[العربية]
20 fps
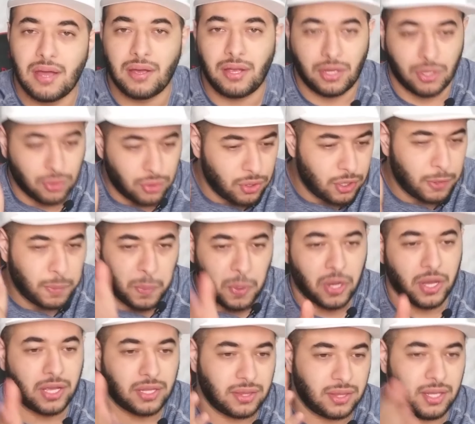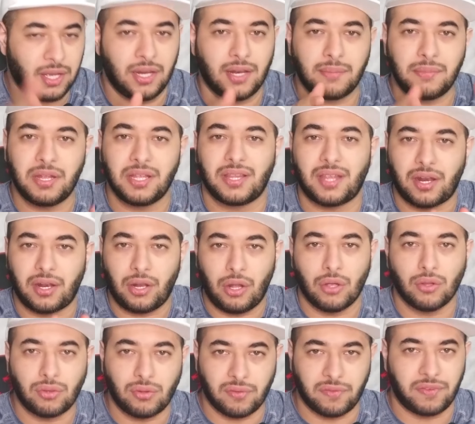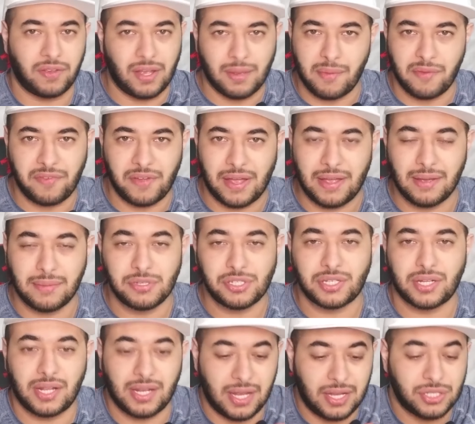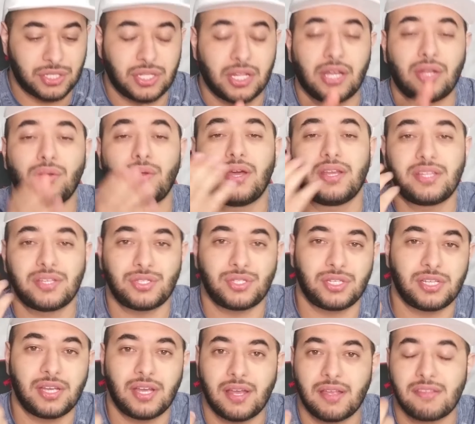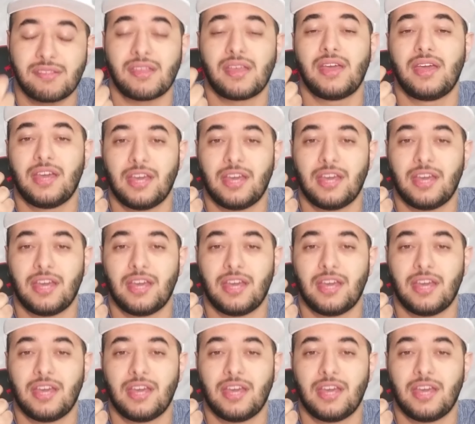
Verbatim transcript: يكون بوكيت نحن بنقدر نحطه فيها ما في اي مشكله ليش لانه هذا الجهاز